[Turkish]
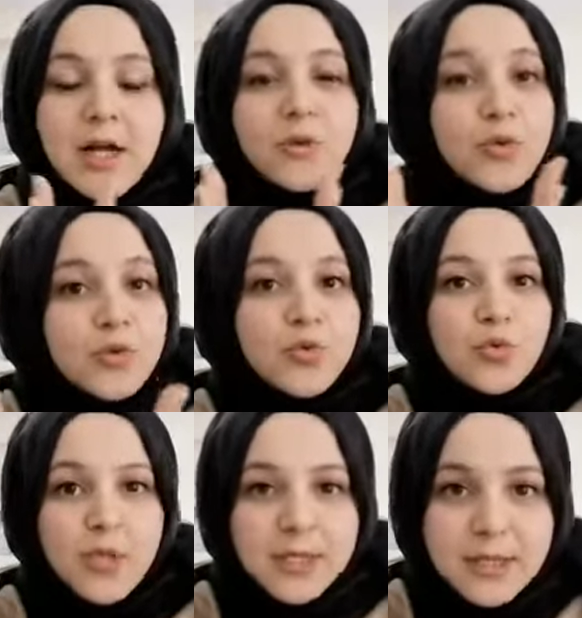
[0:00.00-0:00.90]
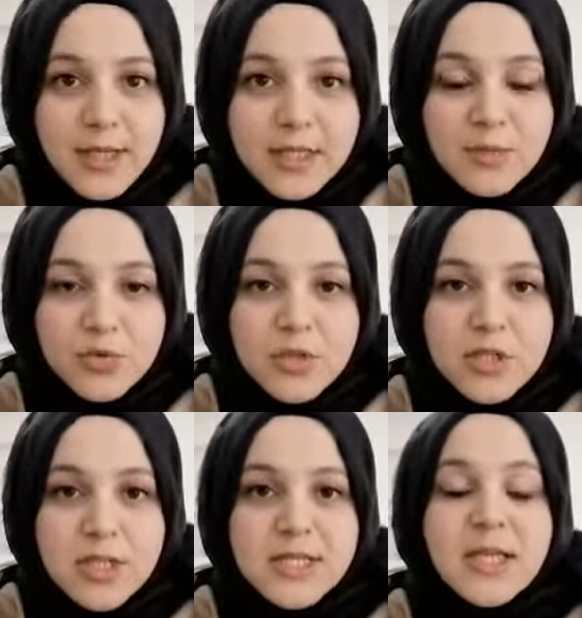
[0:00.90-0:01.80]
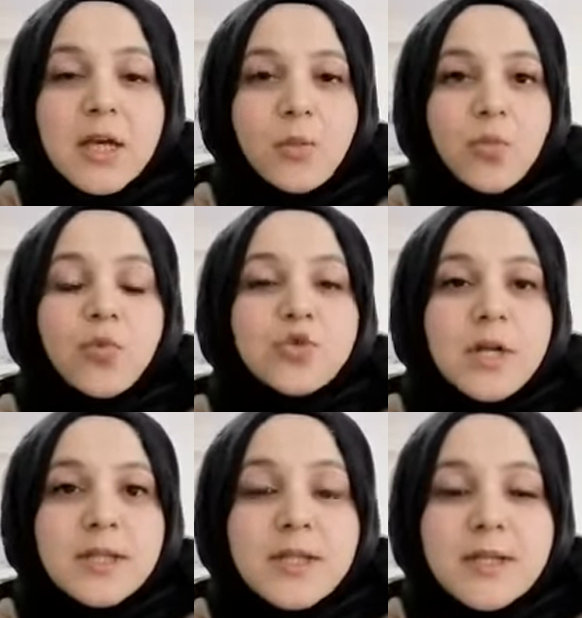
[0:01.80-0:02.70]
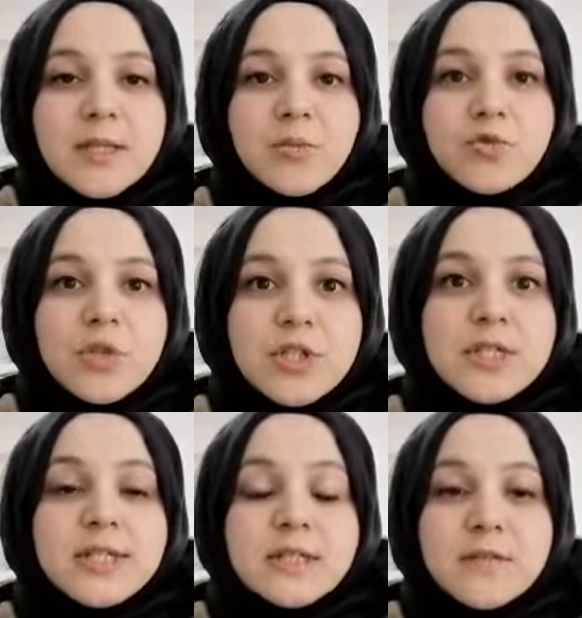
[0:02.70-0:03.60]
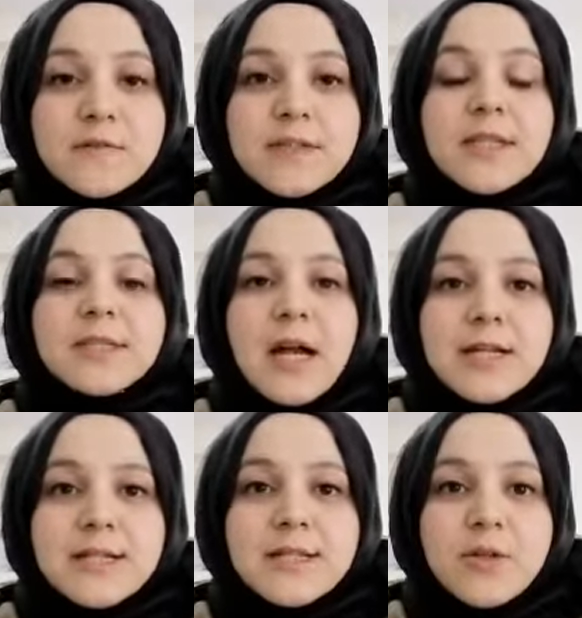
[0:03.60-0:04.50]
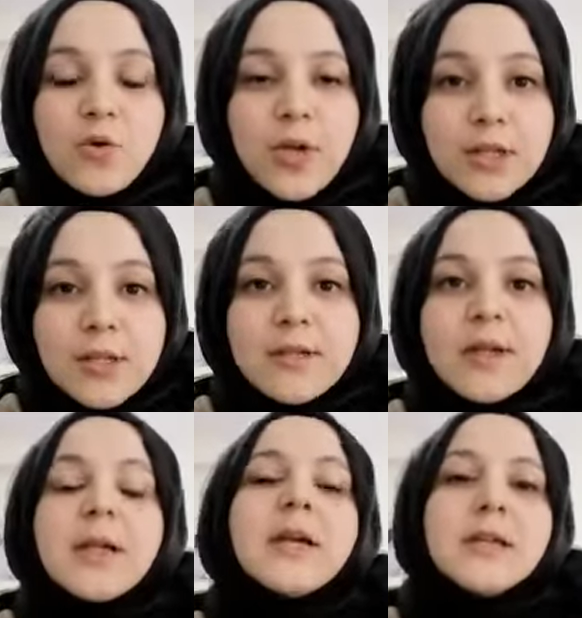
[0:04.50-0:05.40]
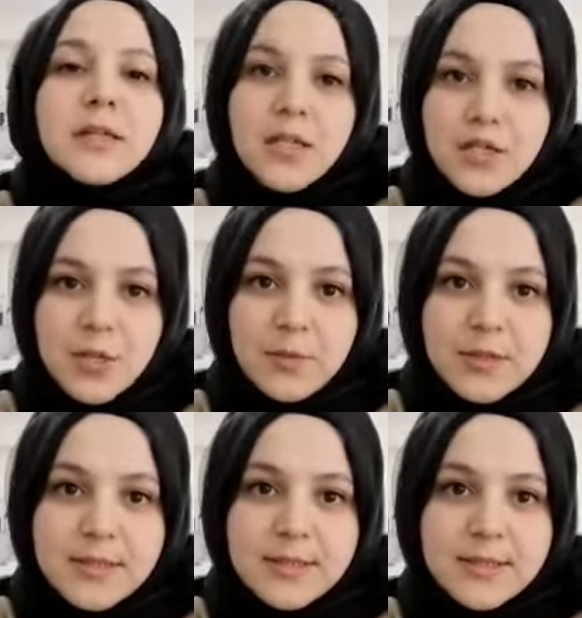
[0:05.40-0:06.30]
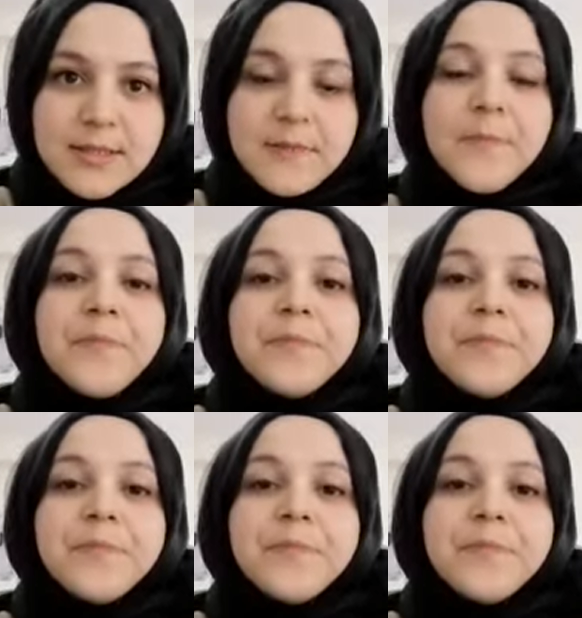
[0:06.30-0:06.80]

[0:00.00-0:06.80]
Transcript: Daha doğrusu uzaktan eğitim sürecindeyiz. Bu uzaktan eğitim sürecini sınavınıza, dersinize odaklanarak geçirebilirsiniz.